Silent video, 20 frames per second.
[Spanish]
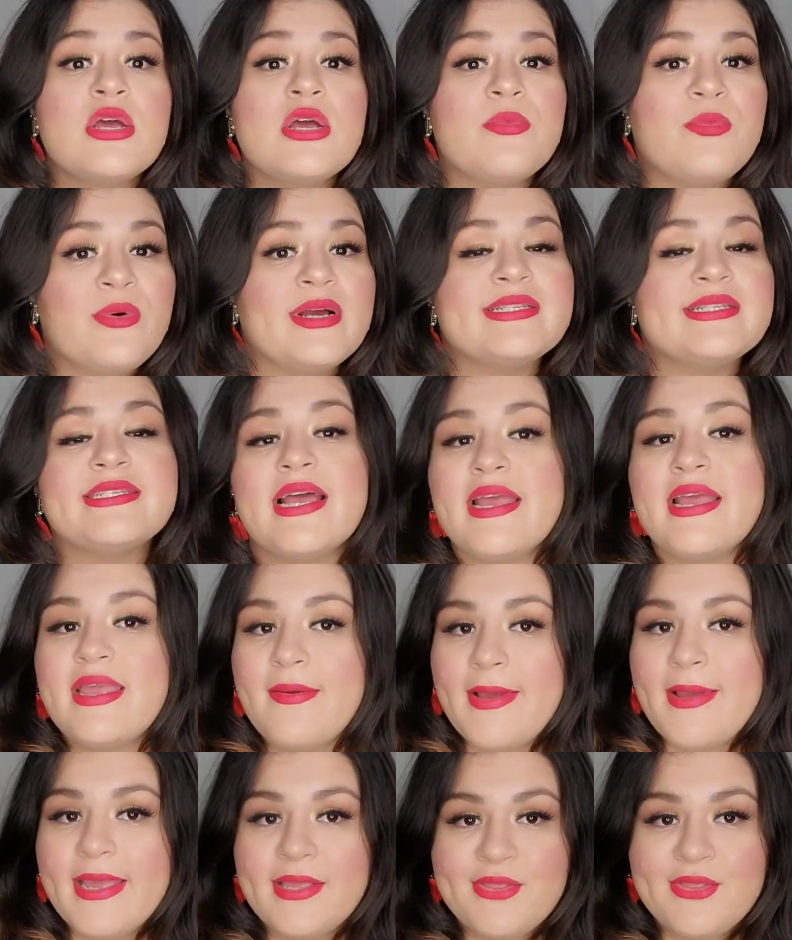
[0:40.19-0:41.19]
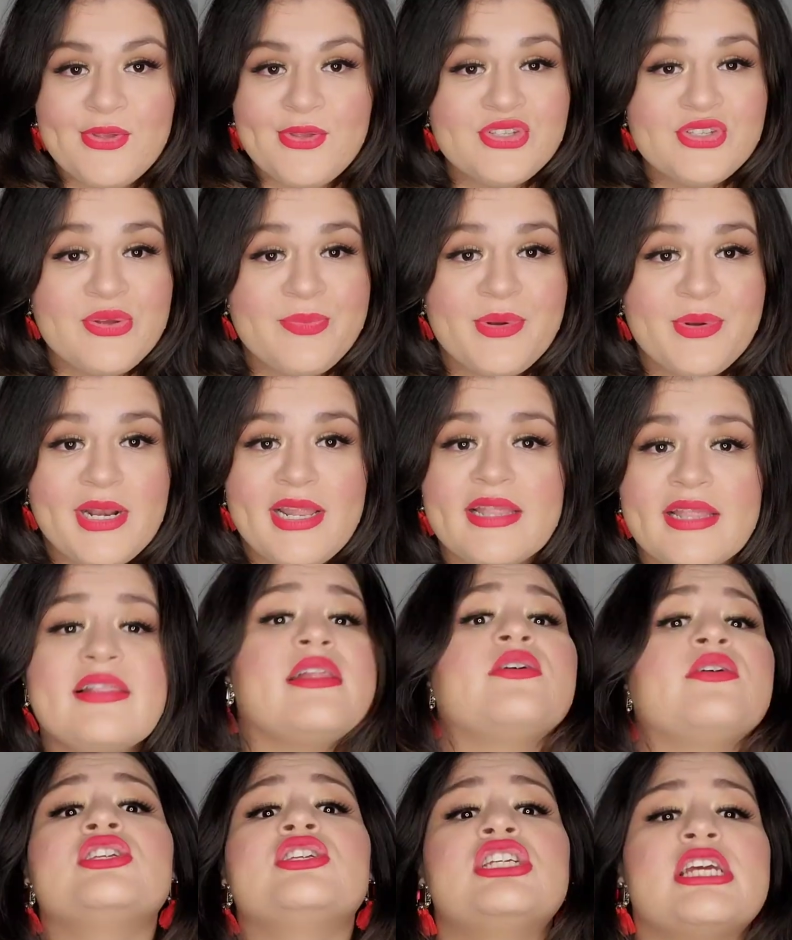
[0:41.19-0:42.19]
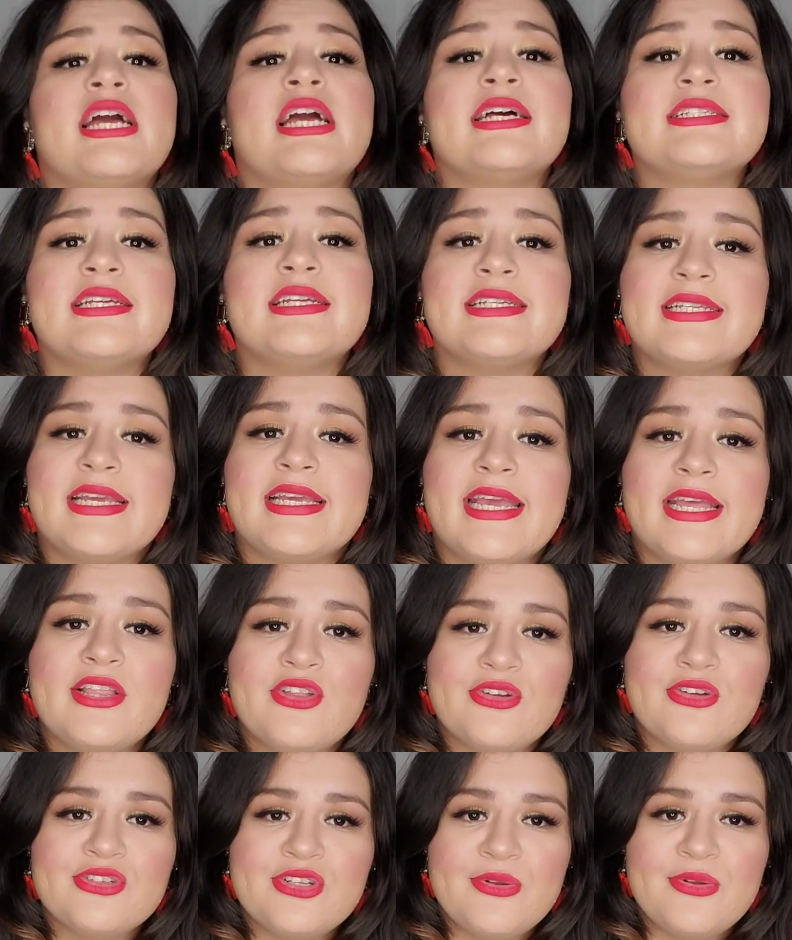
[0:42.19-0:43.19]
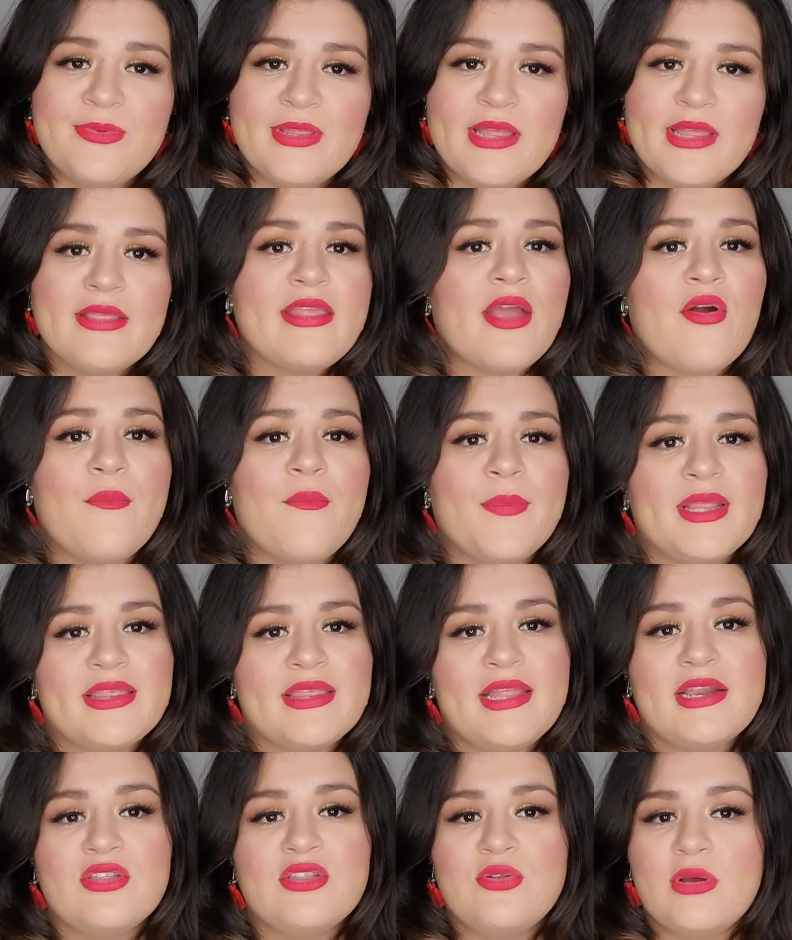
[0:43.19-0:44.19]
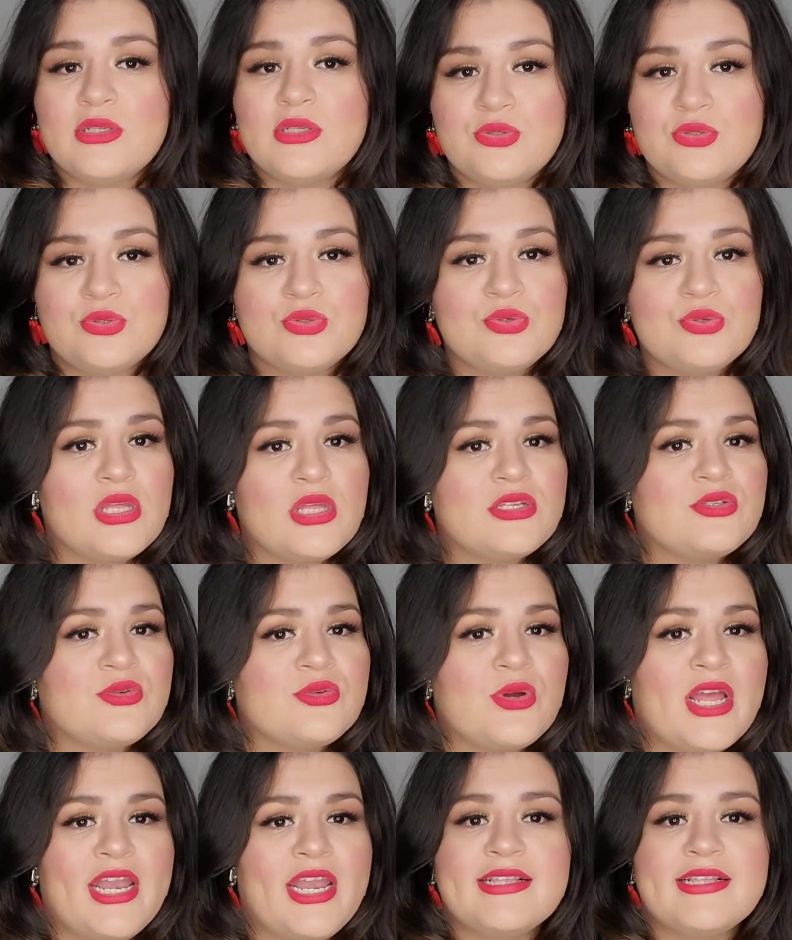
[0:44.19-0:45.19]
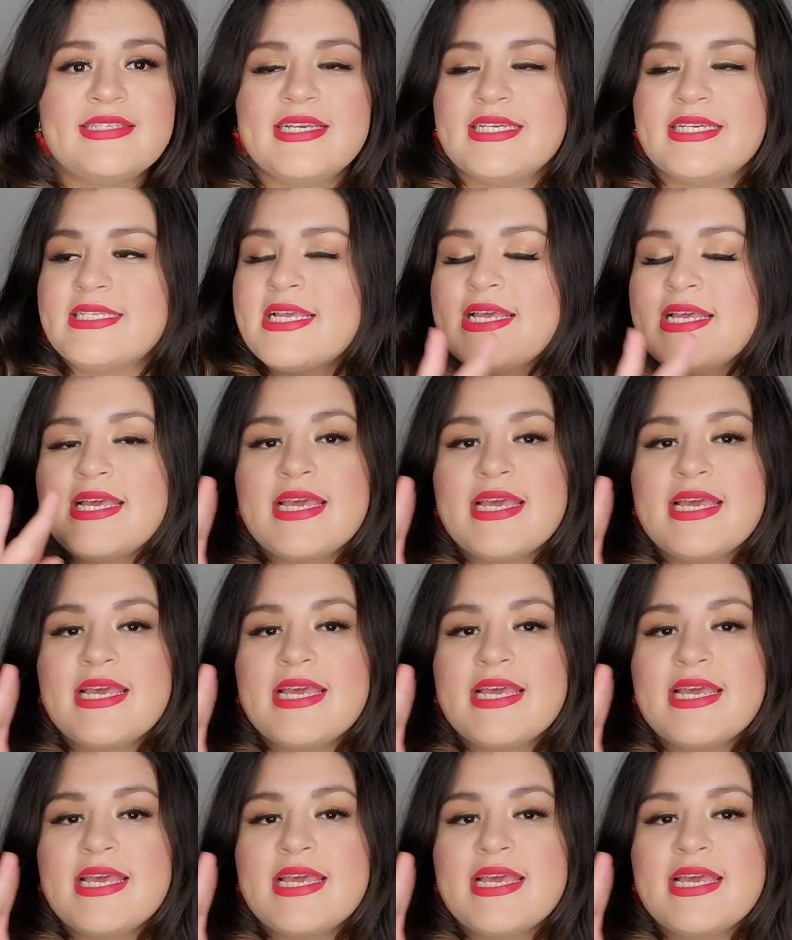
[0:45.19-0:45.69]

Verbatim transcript: pues allá abajito yo siempre las leo, chicas, así que no se olviden de comentar todas sus dudas, sugerencias,